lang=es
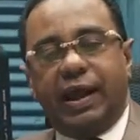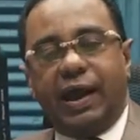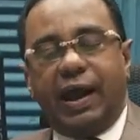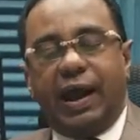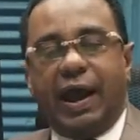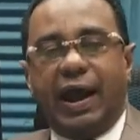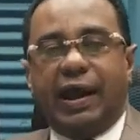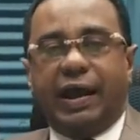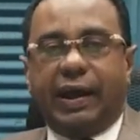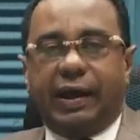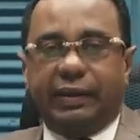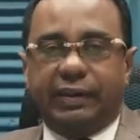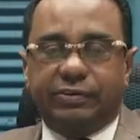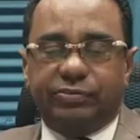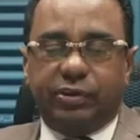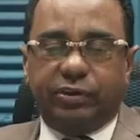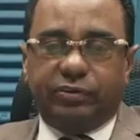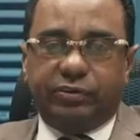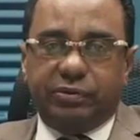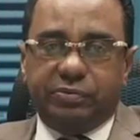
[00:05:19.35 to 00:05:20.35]
haga de
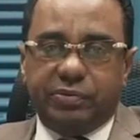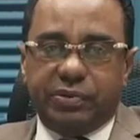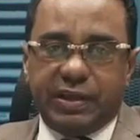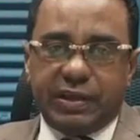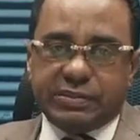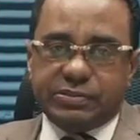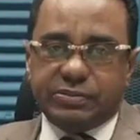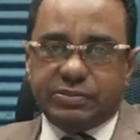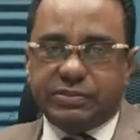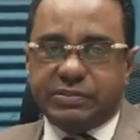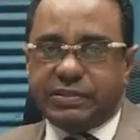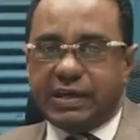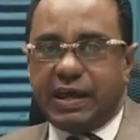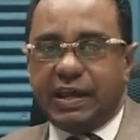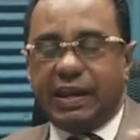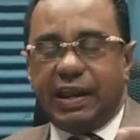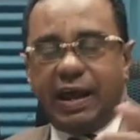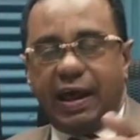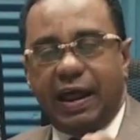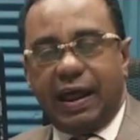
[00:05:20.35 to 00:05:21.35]
su actividad
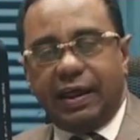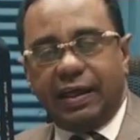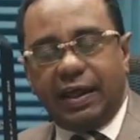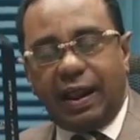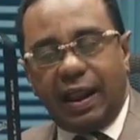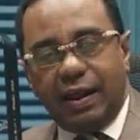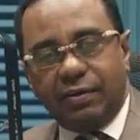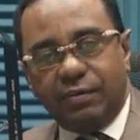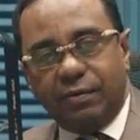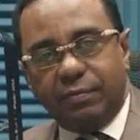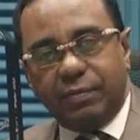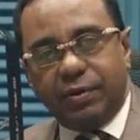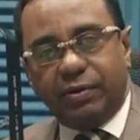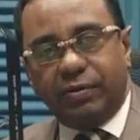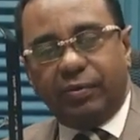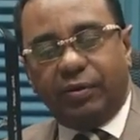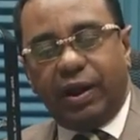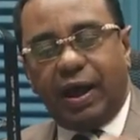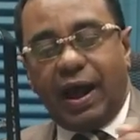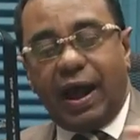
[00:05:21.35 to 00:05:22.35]
social algo mejor,